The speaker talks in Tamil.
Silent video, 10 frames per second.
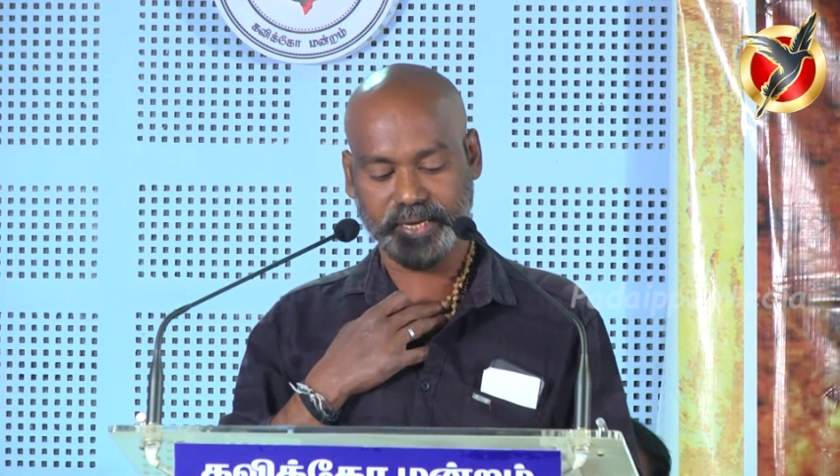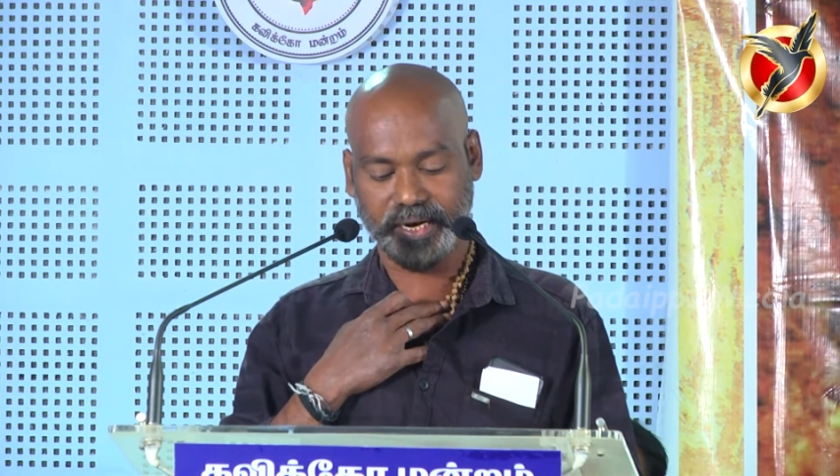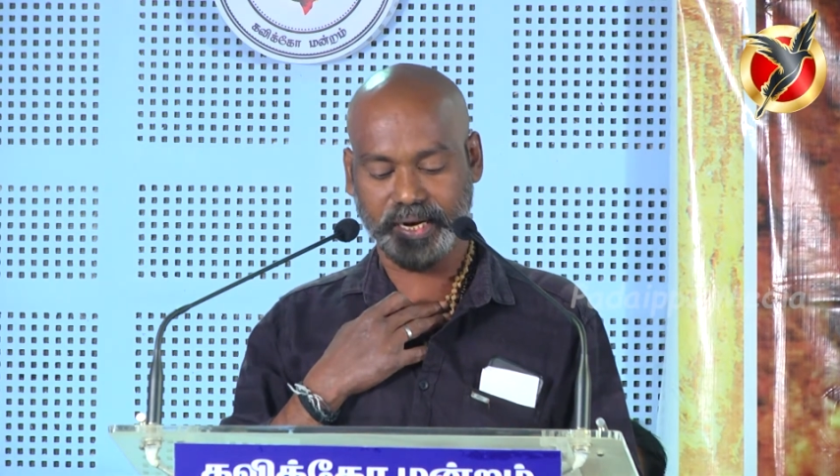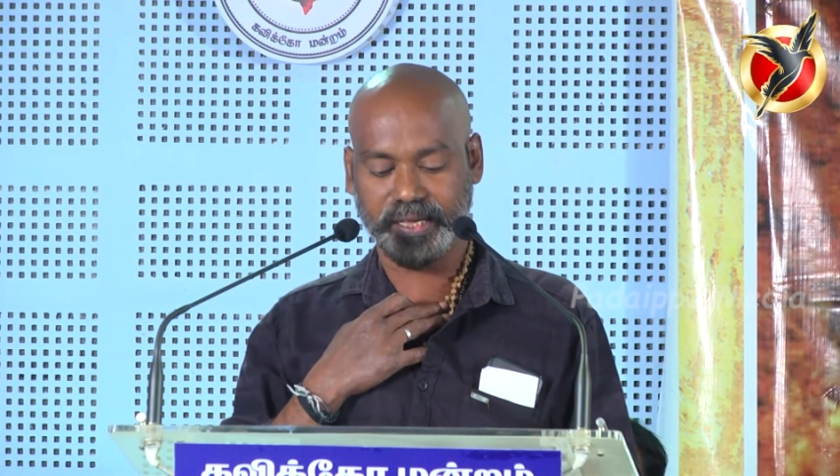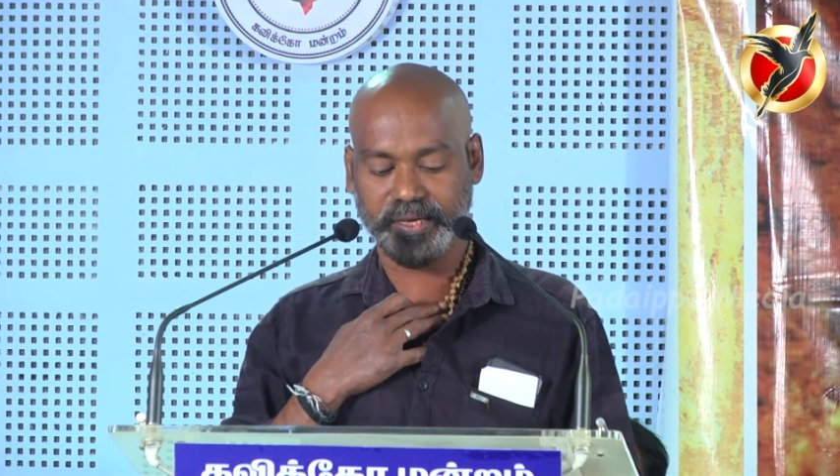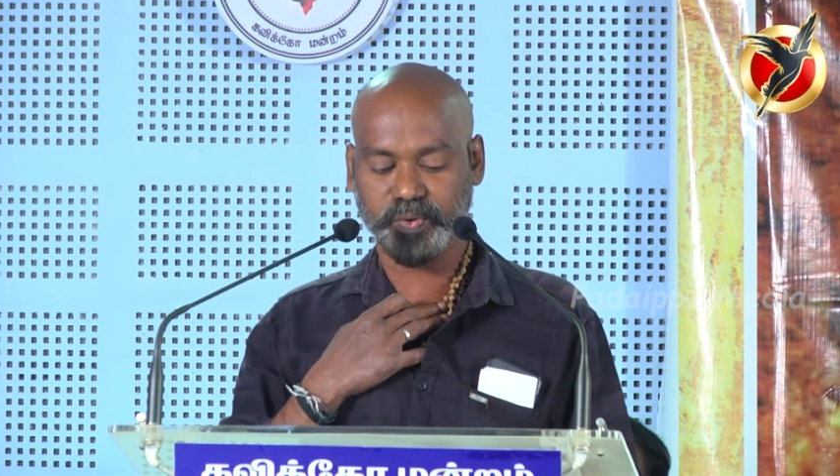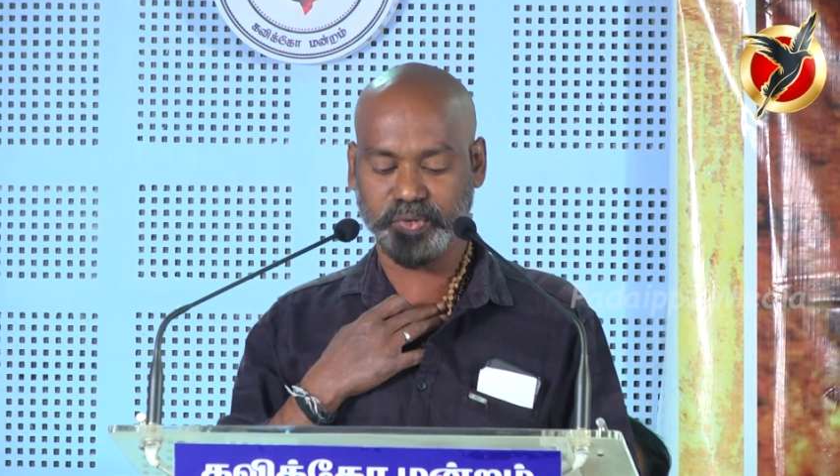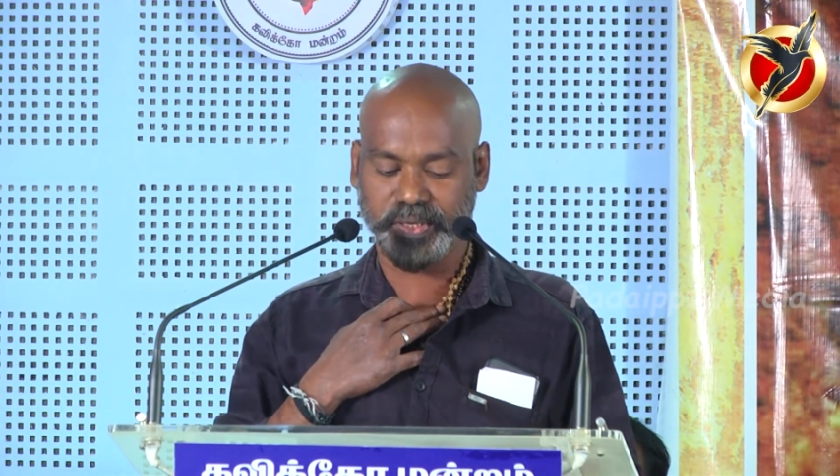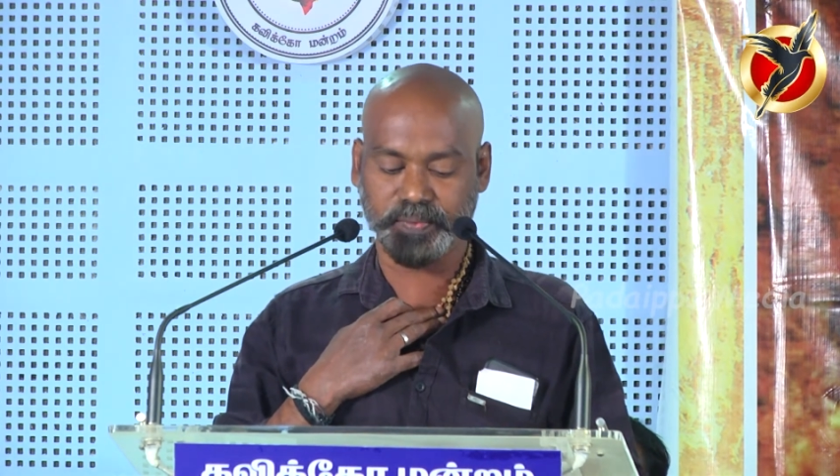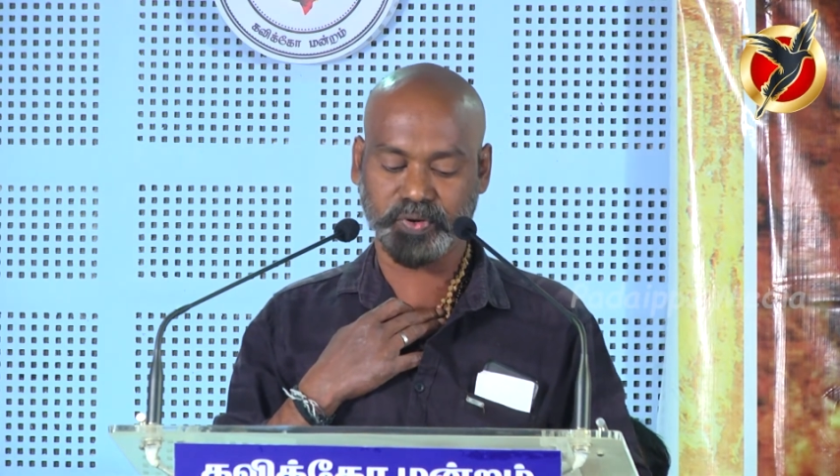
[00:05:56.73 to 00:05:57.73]
என்னை
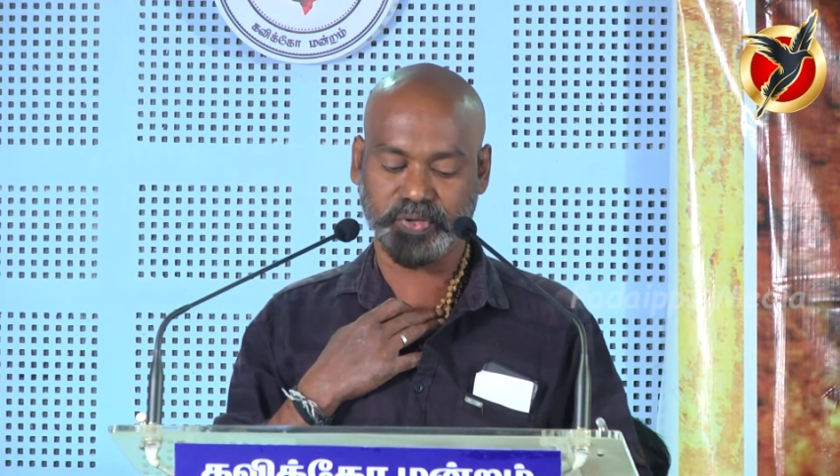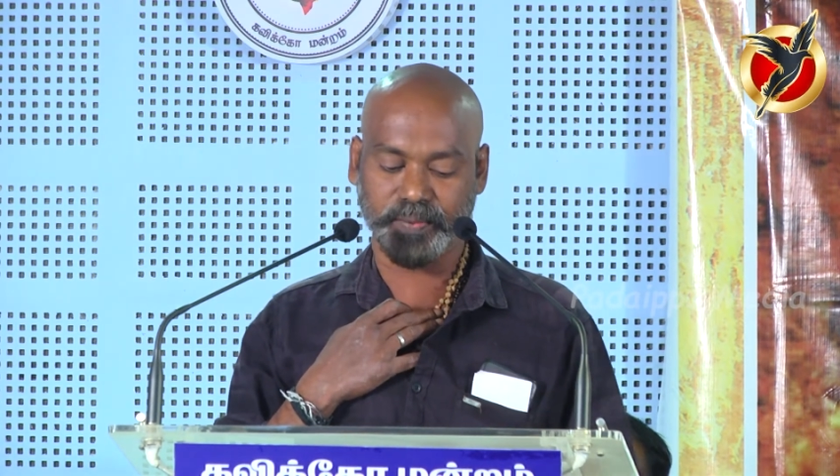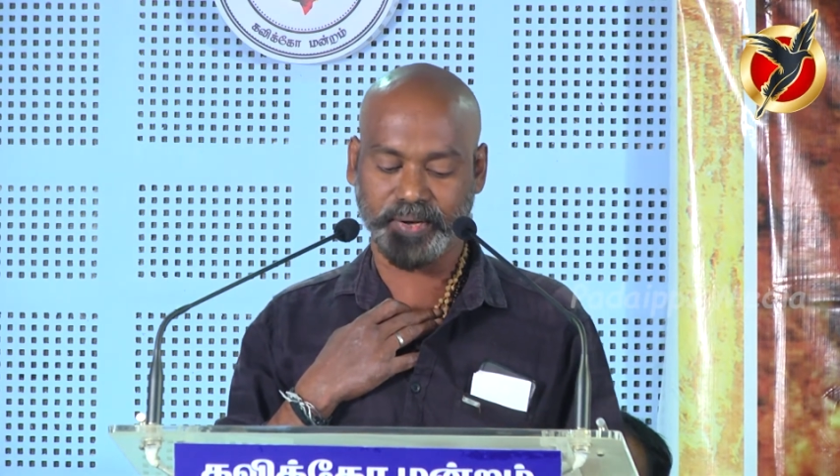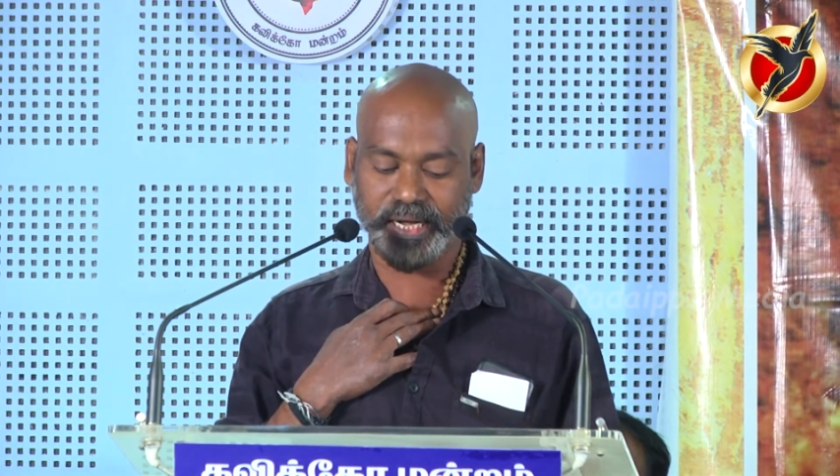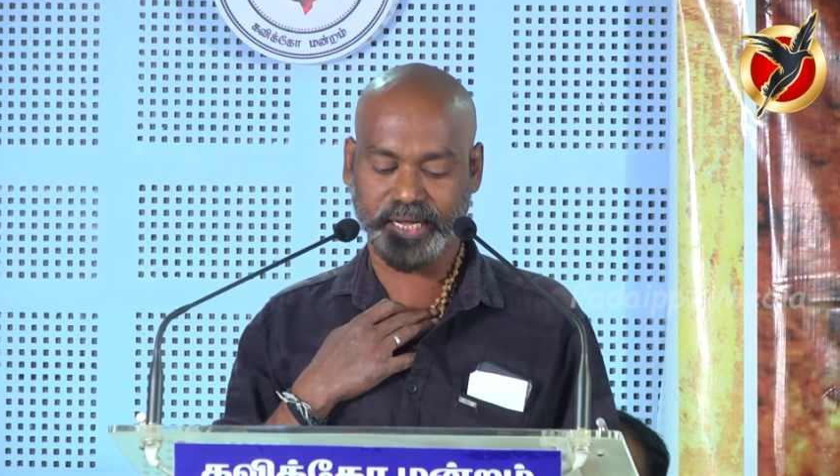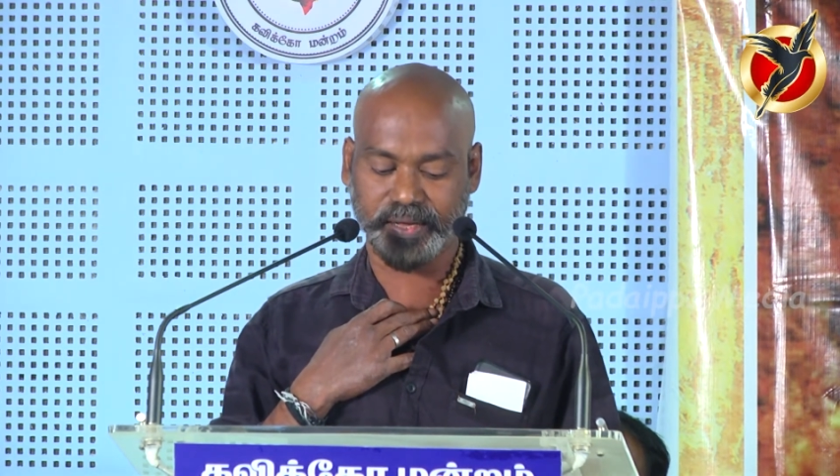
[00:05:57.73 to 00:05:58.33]
கொஞ்சம் கொஞ்சமாக